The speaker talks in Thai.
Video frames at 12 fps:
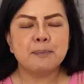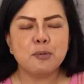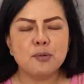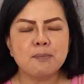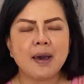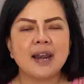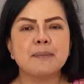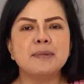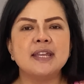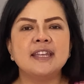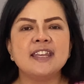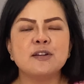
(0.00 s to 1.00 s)
บุญบาร
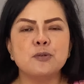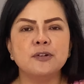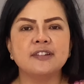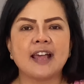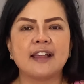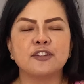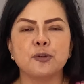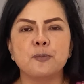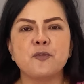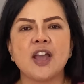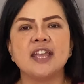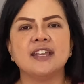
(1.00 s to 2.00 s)
มีที่คุณสะสม
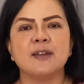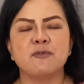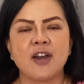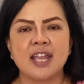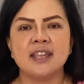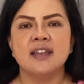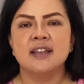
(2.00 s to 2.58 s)
ไว้เก็บไว้